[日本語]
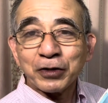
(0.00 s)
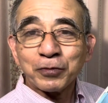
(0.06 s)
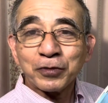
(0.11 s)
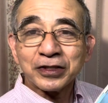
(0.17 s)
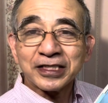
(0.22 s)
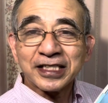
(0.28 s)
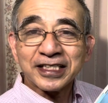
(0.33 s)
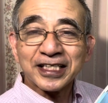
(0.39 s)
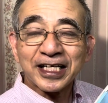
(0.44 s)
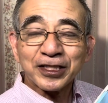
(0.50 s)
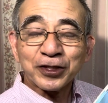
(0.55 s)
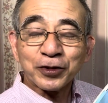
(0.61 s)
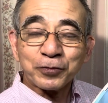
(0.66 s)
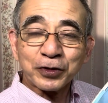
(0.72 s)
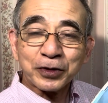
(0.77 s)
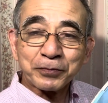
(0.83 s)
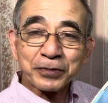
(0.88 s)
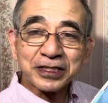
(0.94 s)
覚えていきたいと
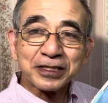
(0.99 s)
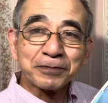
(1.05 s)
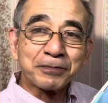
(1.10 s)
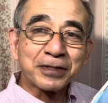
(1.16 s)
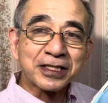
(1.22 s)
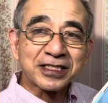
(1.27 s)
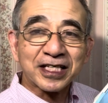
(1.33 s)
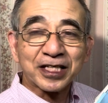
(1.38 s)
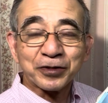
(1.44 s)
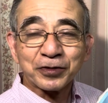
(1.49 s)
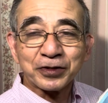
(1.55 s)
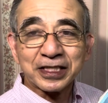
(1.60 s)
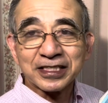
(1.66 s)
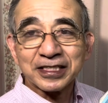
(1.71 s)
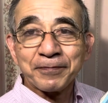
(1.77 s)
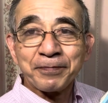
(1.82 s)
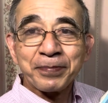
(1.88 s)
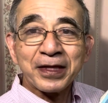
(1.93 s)
思います。マスターとで
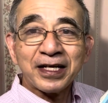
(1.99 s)
す。